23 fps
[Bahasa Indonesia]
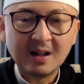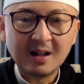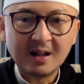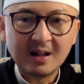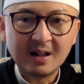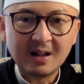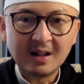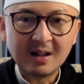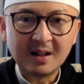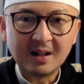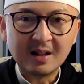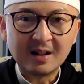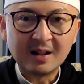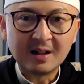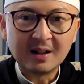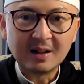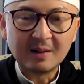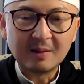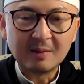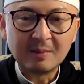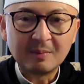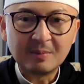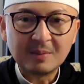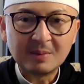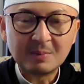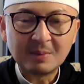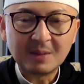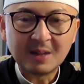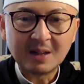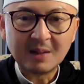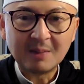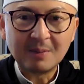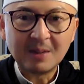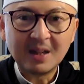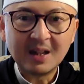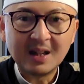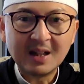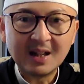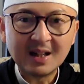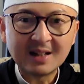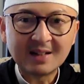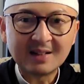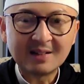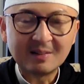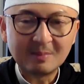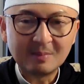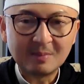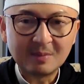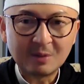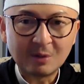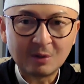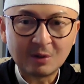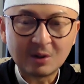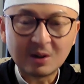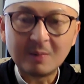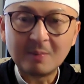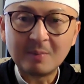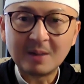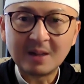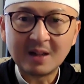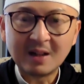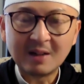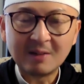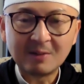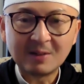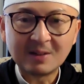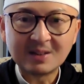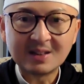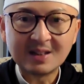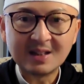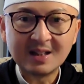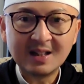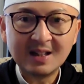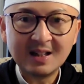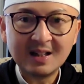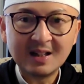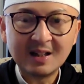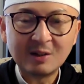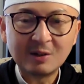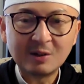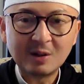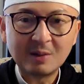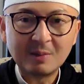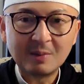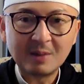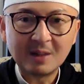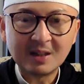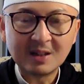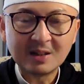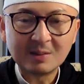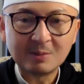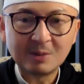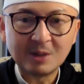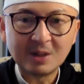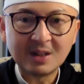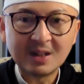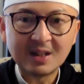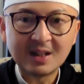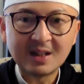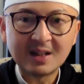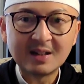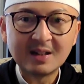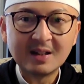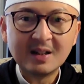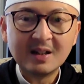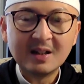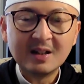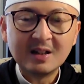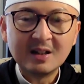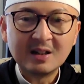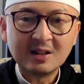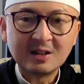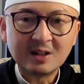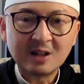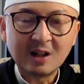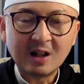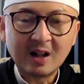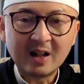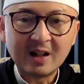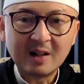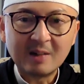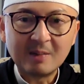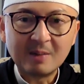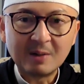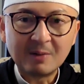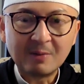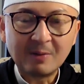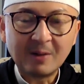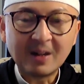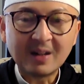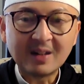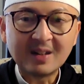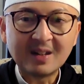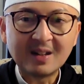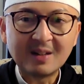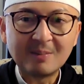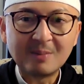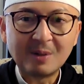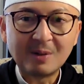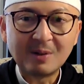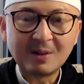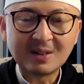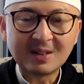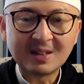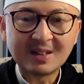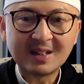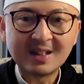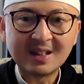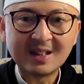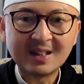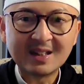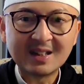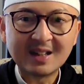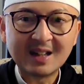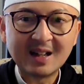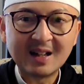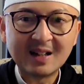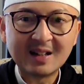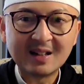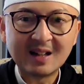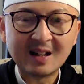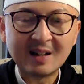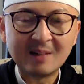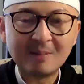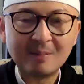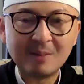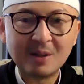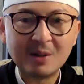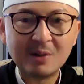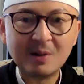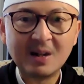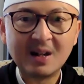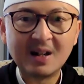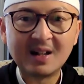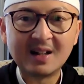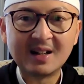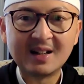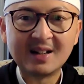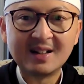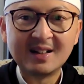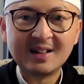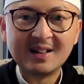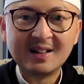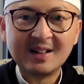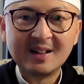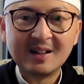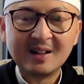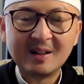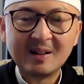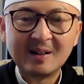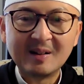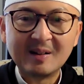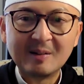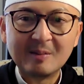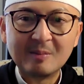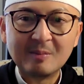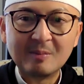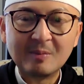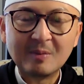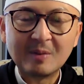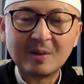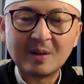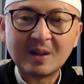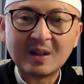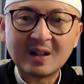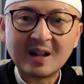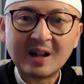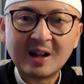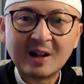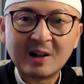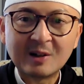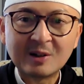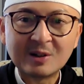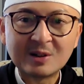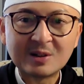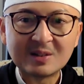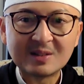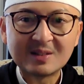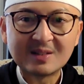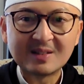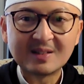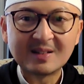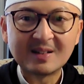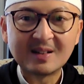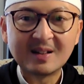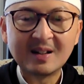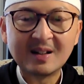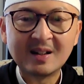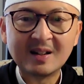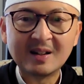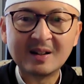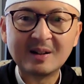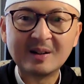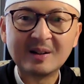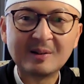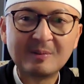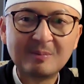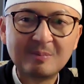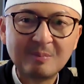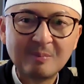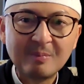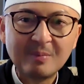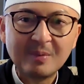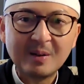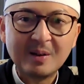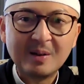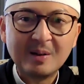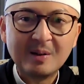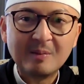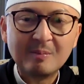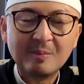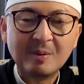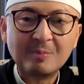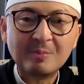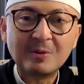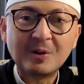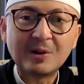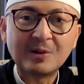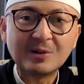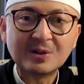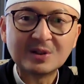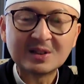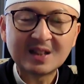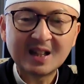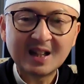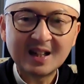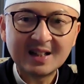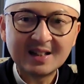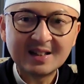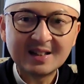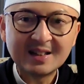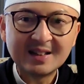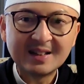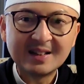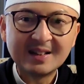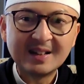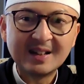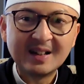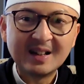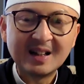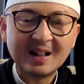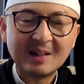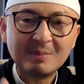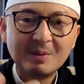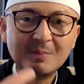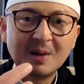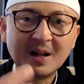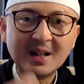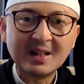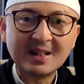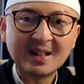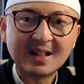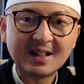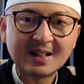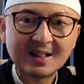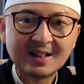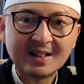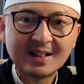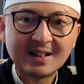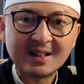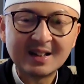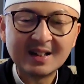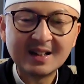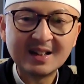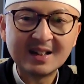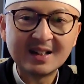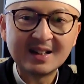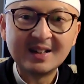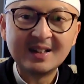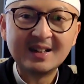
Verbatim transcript: eh, sebagai pengingat terutama bagi Irfan sendiri dan juga bagi semuanya insya Allah ada manfaatnya bahwasanya kita dalam berdoa kita harus eh, memfokuskan lebih banyak ke